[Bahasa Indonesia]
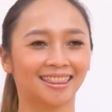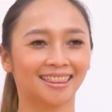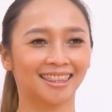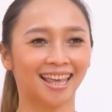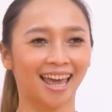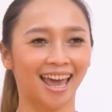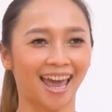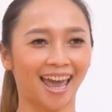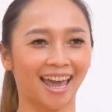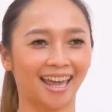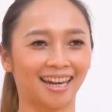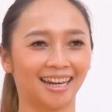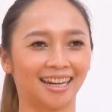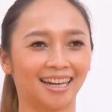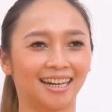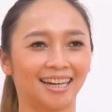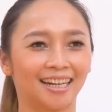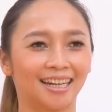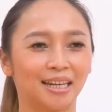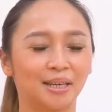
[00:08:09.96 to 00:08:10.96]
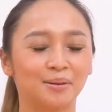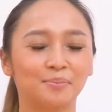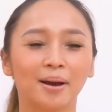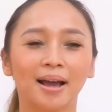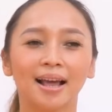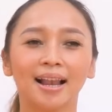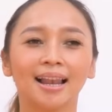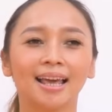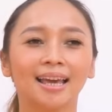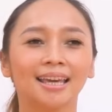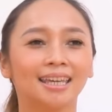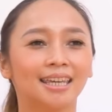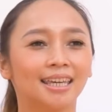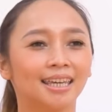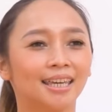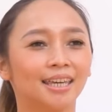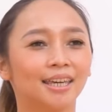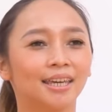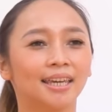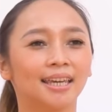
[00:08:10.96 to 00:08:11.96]
ten. Lima
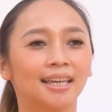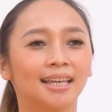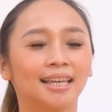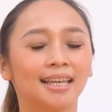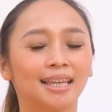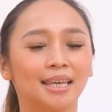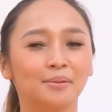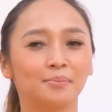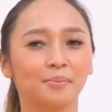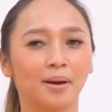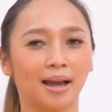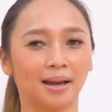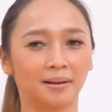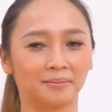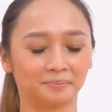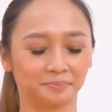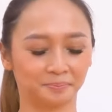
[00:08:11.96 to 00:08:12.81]
lagi, lima,